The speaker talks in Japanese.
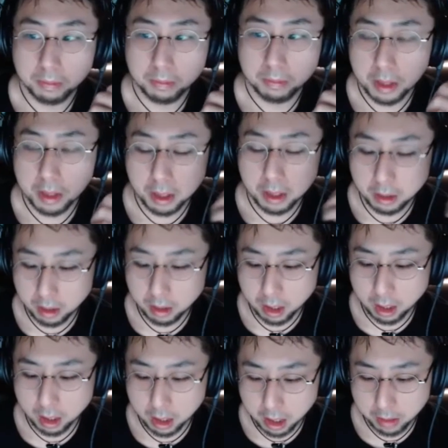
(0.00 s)
せっかくだから
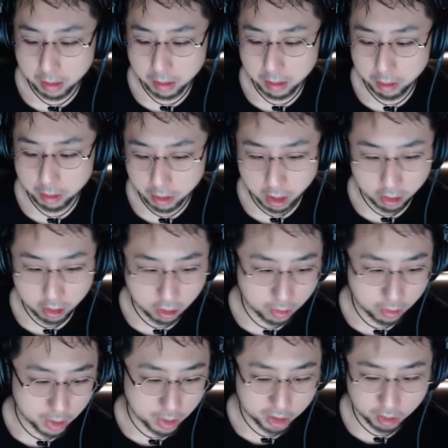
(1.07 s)
悩み相談突
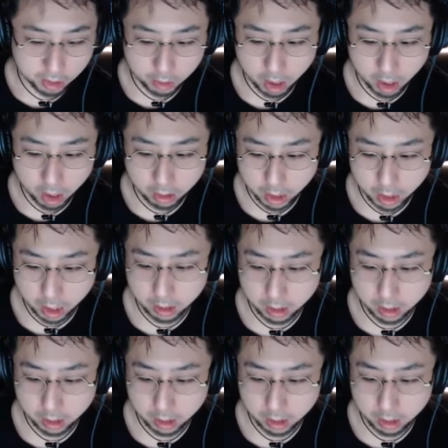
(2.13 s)
末でもやろうか。